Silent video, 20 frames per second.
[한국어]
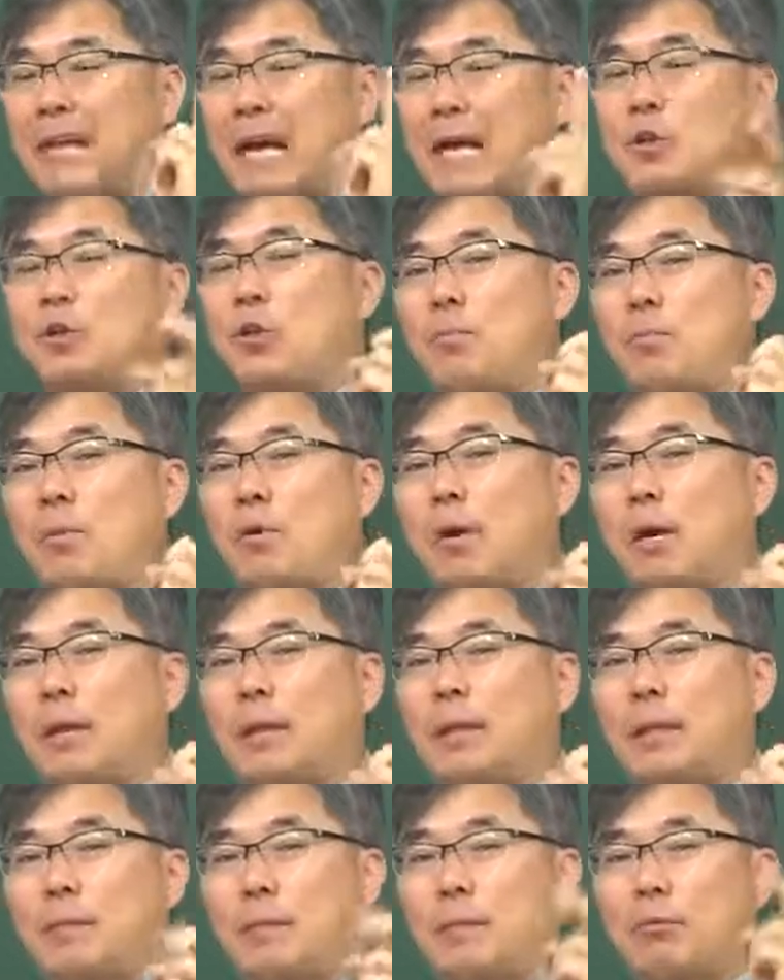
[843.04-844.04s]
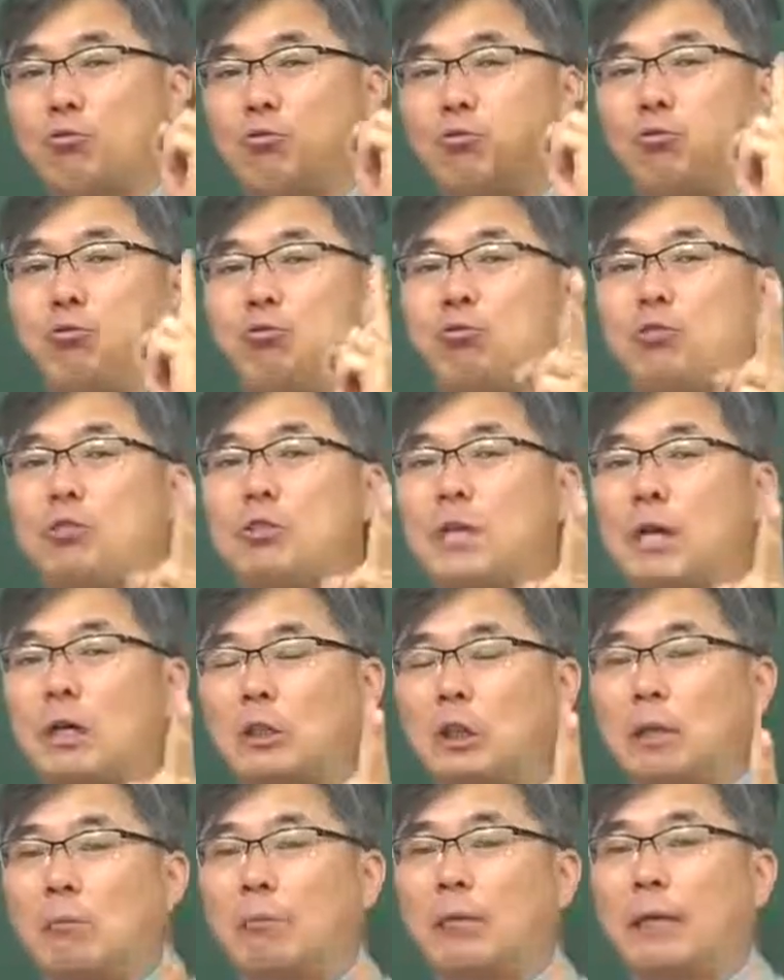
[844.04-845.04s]
다 설명하기 때문에 두 줄 이상
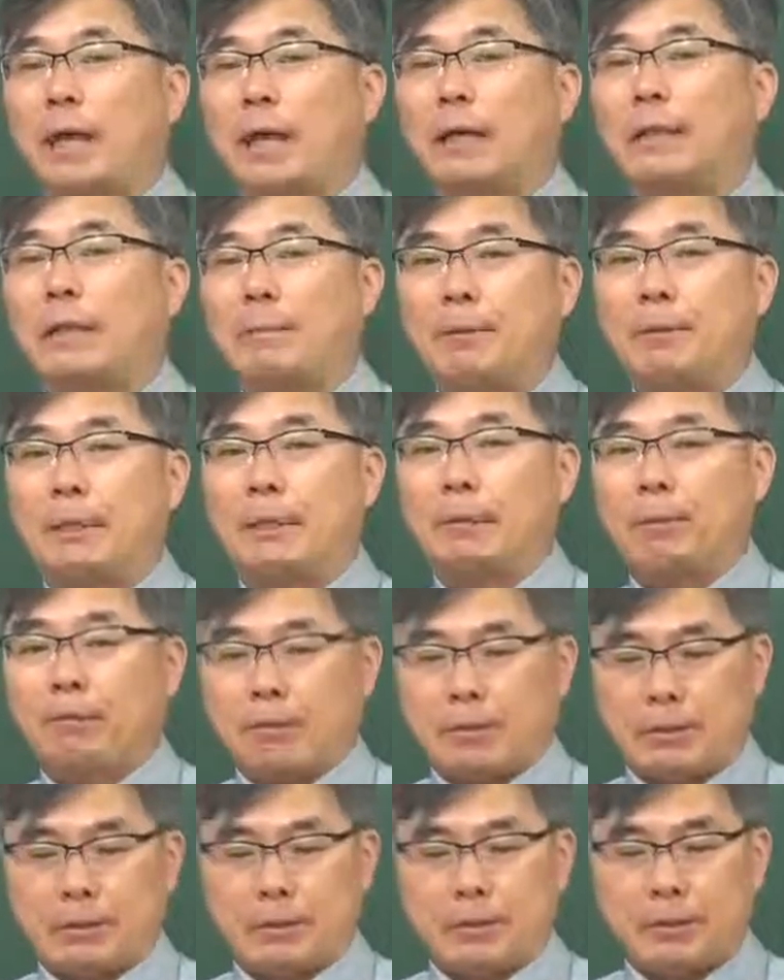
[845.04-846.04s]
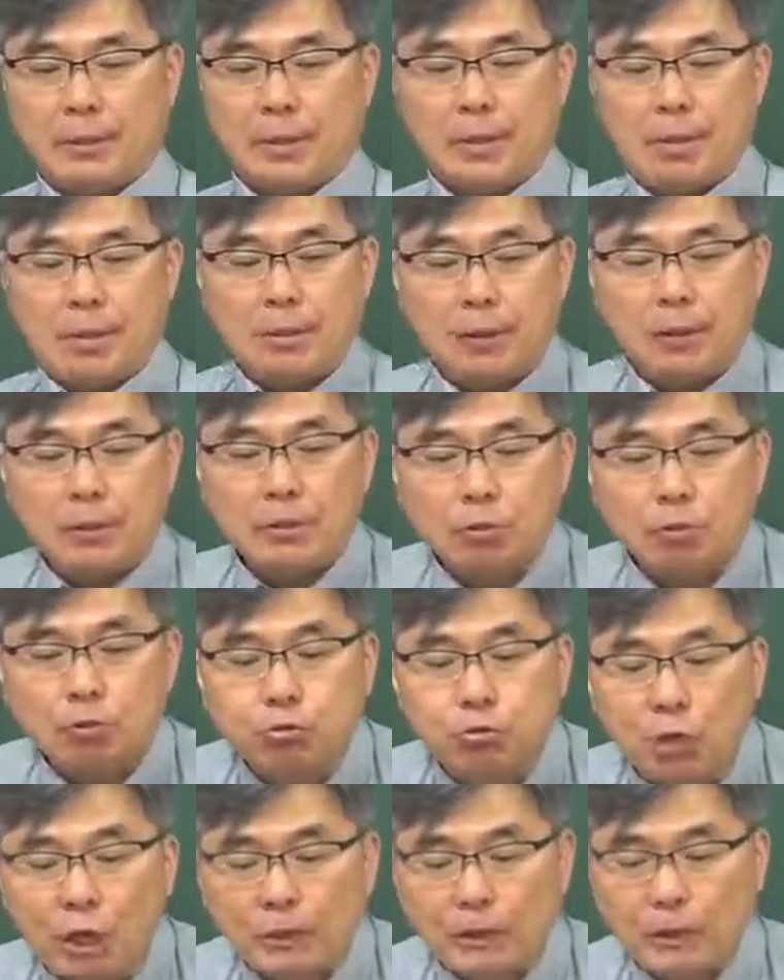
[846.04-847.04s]
나오면 개가 답이다라고 했죠. 그래서
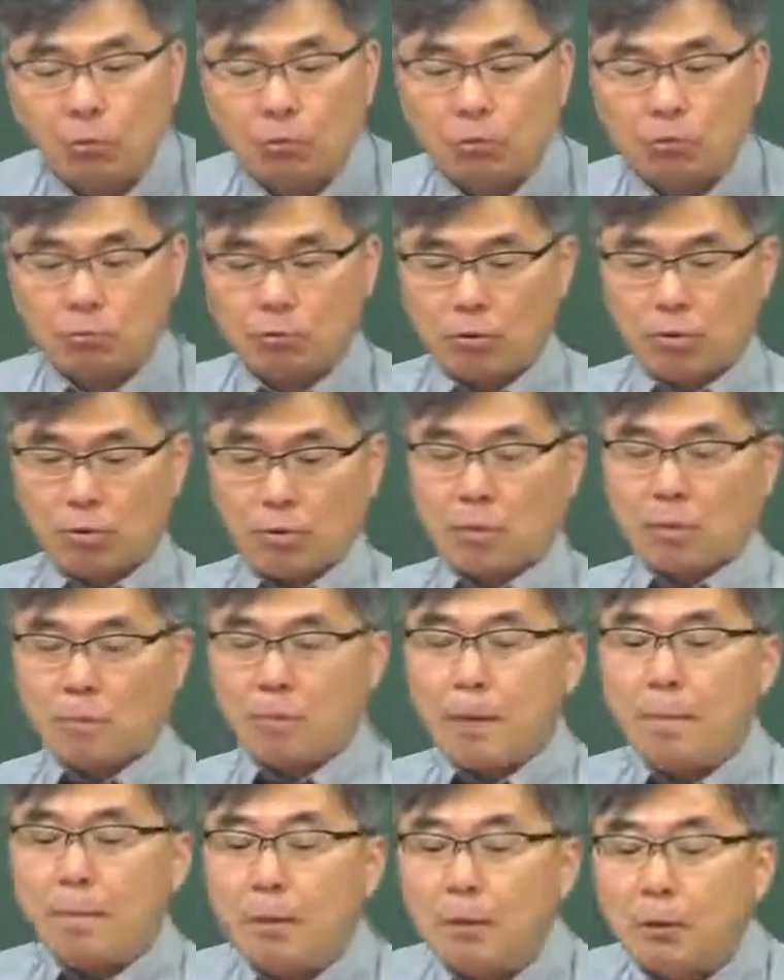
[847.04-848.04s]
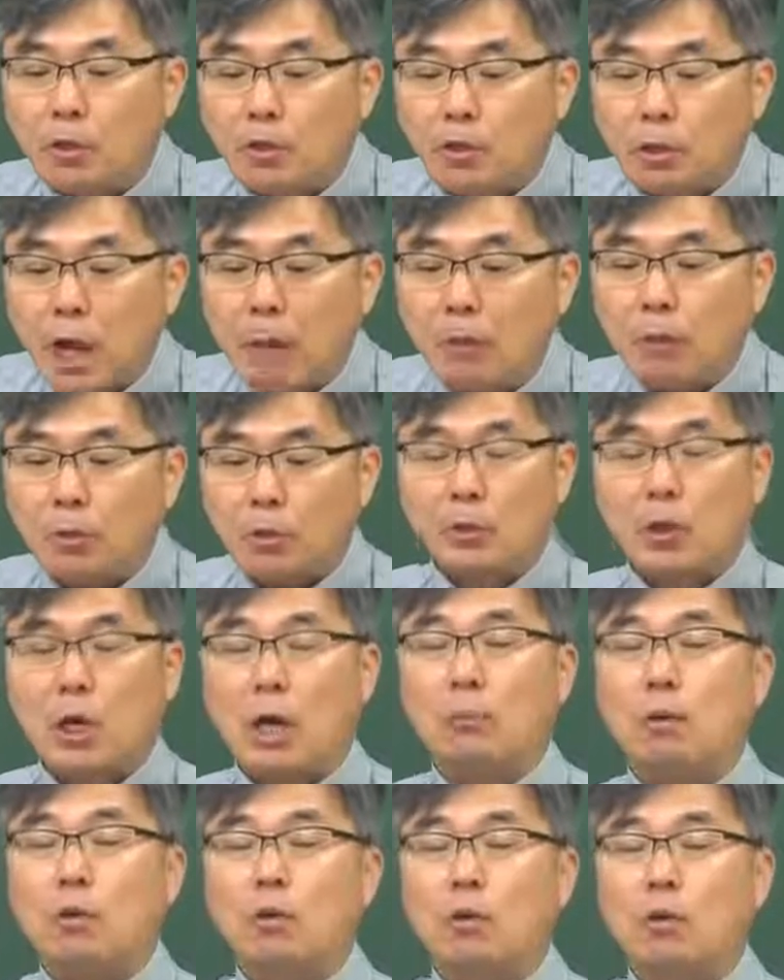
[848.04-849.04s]
두 가지 나온 몇 페이지? 4번이요
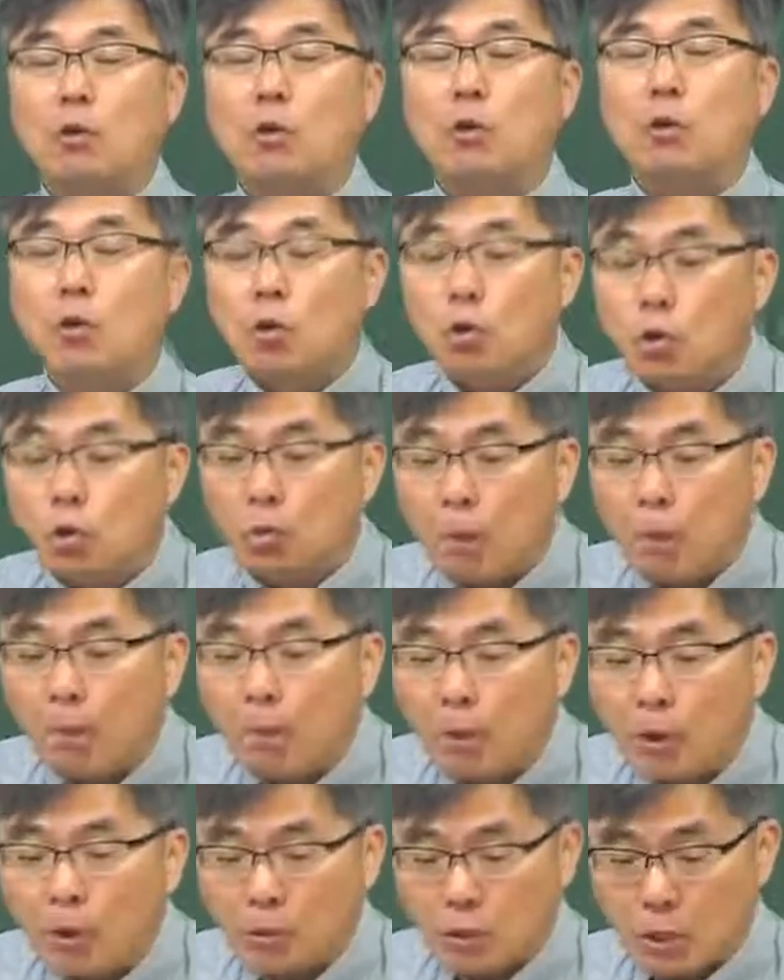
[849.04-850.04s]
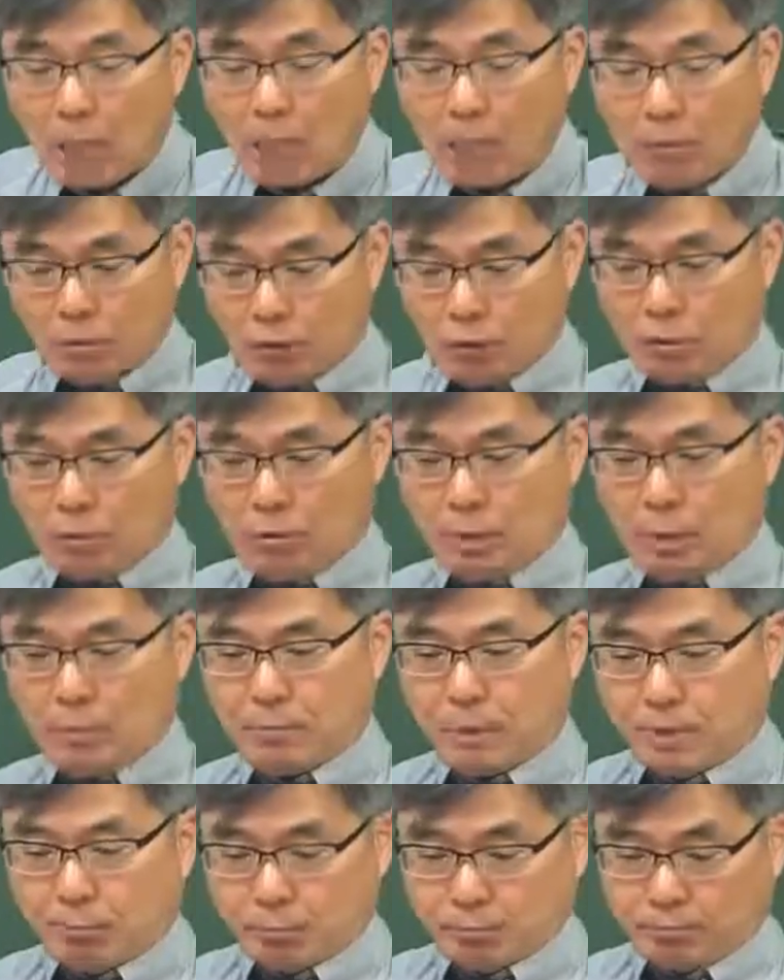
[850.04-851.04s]
4번. 어? 몇 번이지? 4번이죠. 답
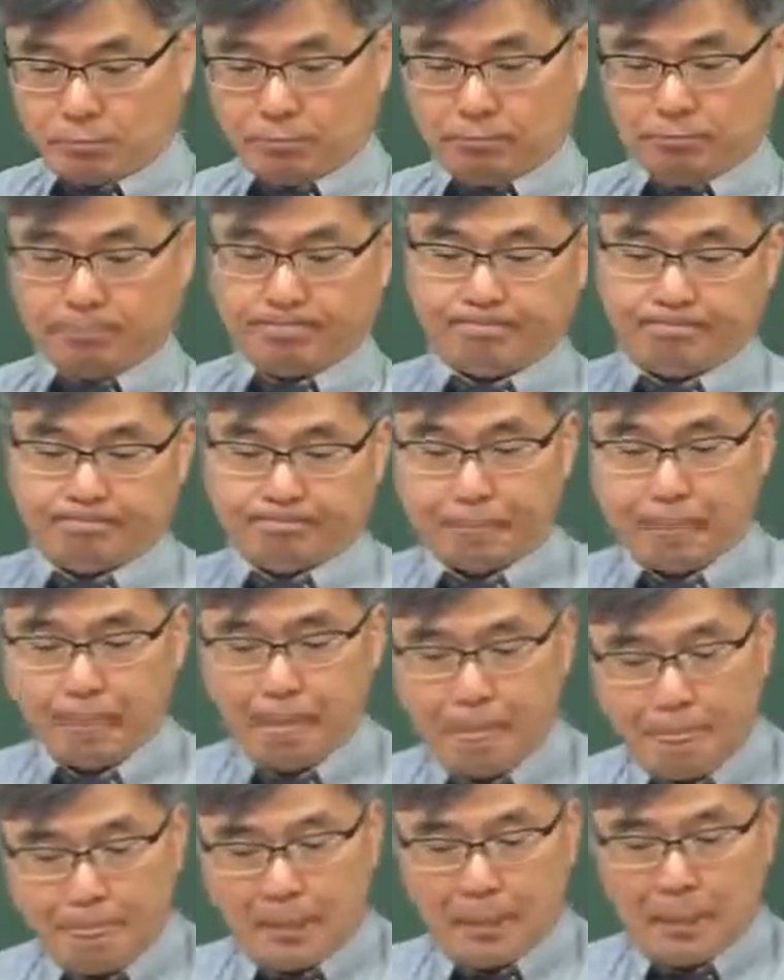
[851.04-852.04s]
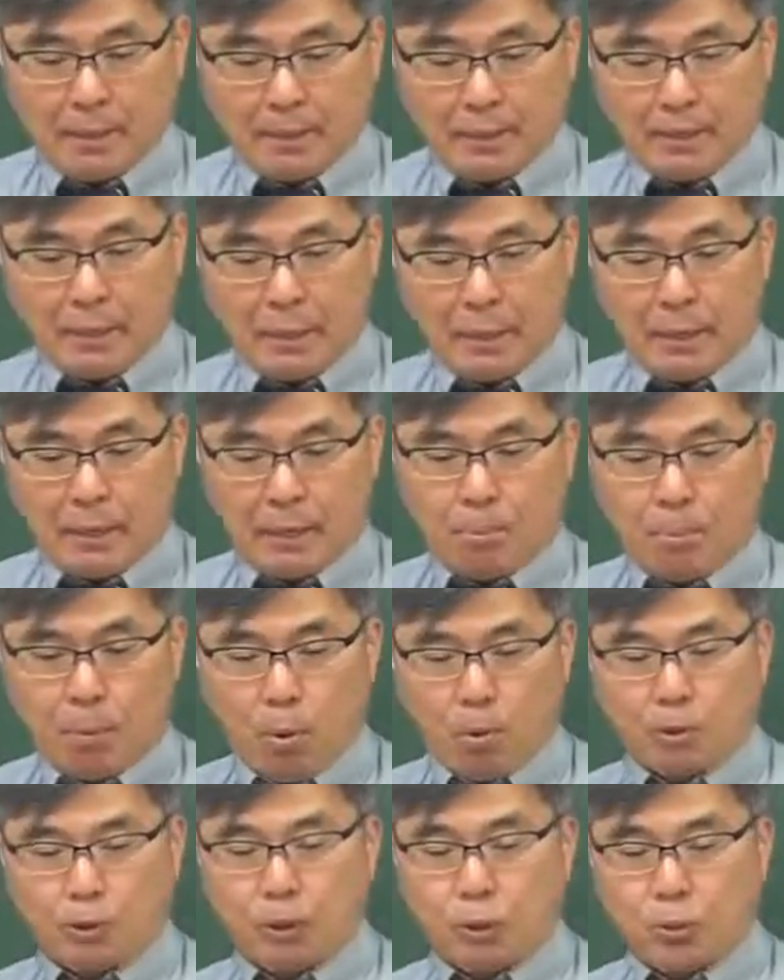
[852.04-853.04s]
4번. 자,
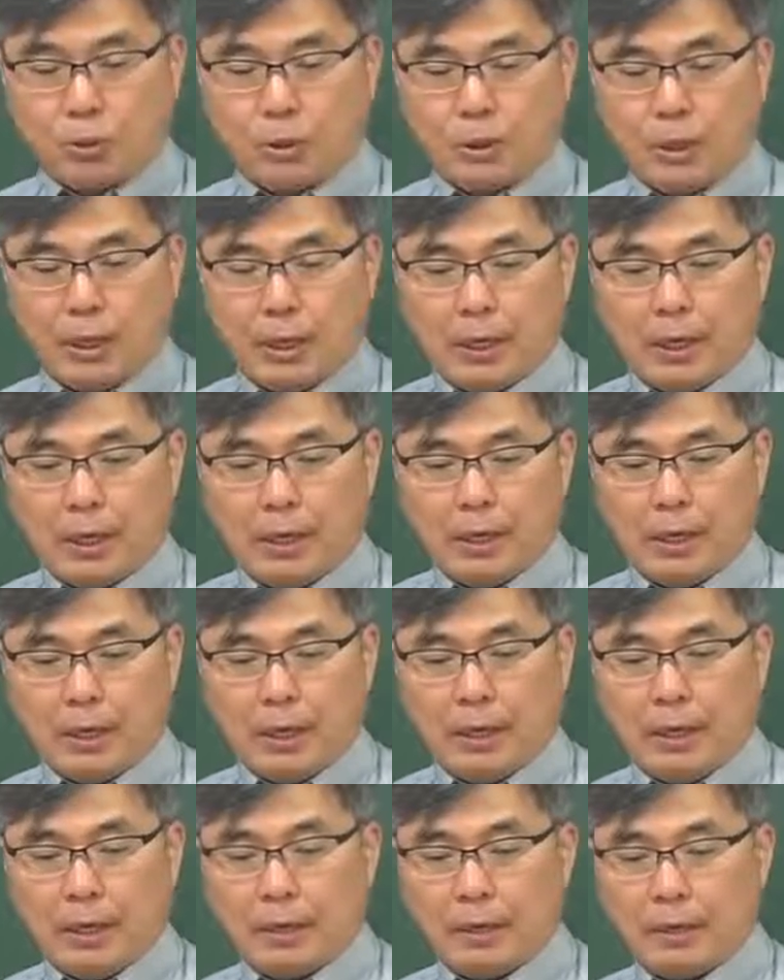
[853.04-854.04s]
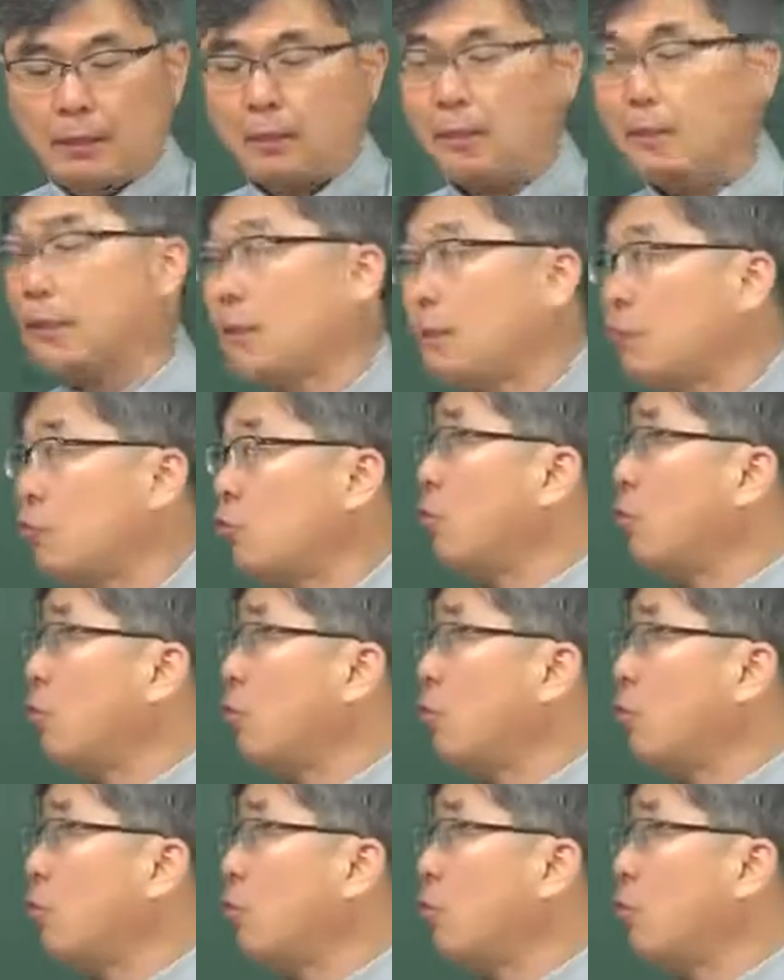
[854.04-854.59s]
복도체는